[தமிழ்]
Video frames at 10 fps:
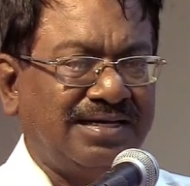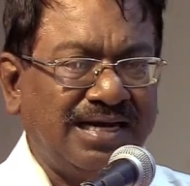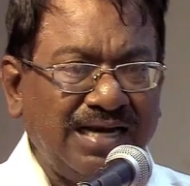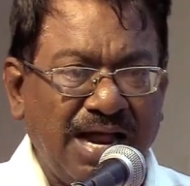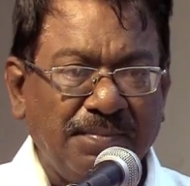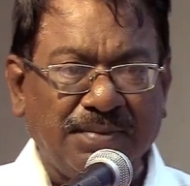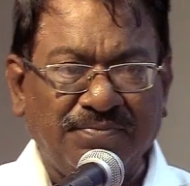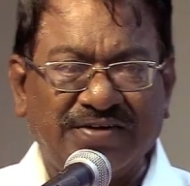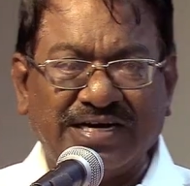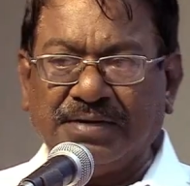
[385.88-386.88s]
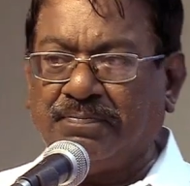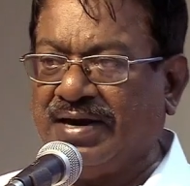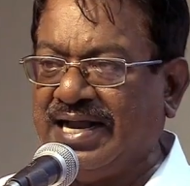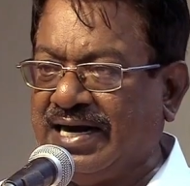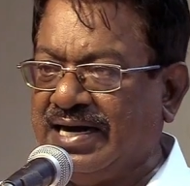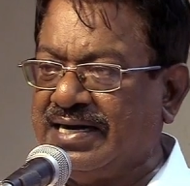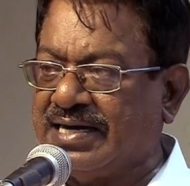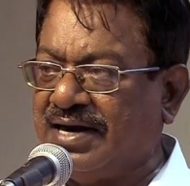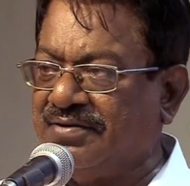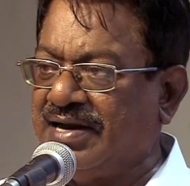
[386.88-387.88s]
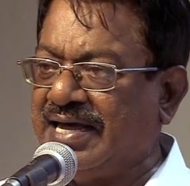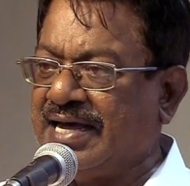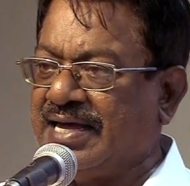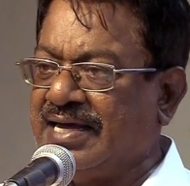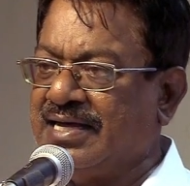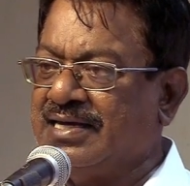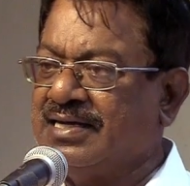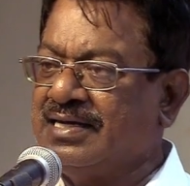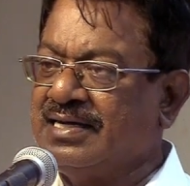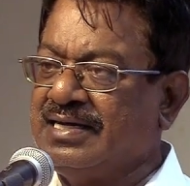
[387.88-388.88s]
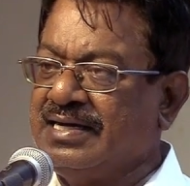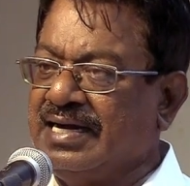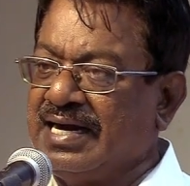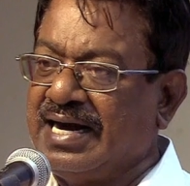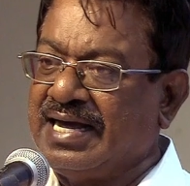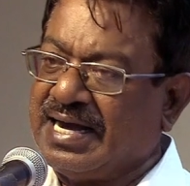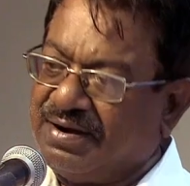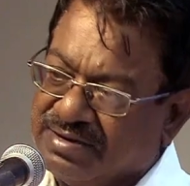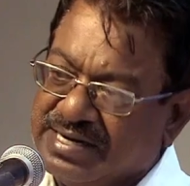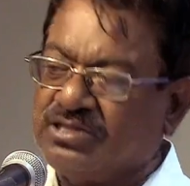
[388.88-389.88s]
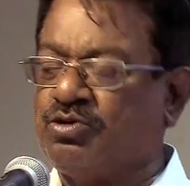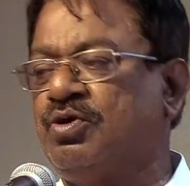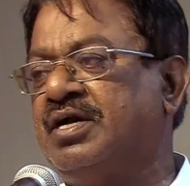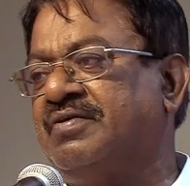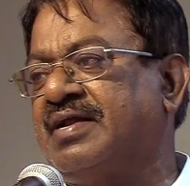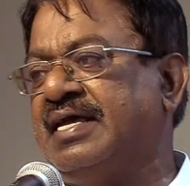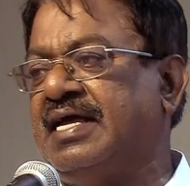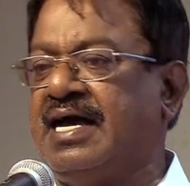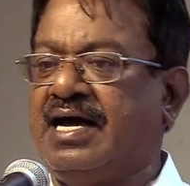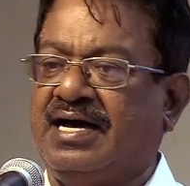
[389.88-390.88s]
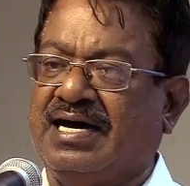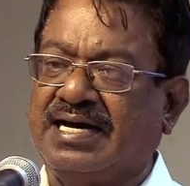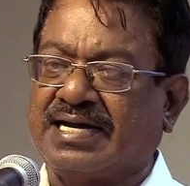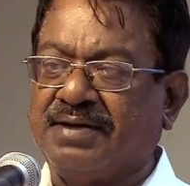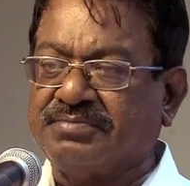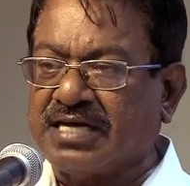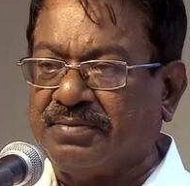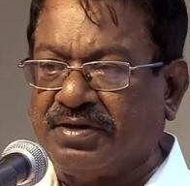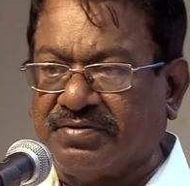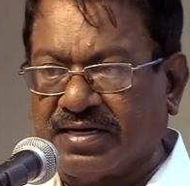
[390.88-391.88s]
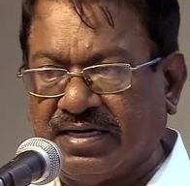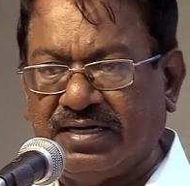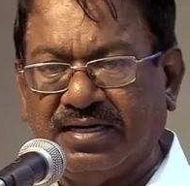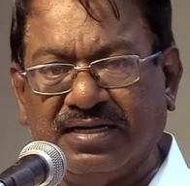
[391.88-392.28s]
எல்லாம் நம்ம வீட்டு பிள்ளைகள் என்ற அளவிலே எங்களை கவனித்து கொண்டவர் ஐயா ஆ ராமசாமி அவர்கள்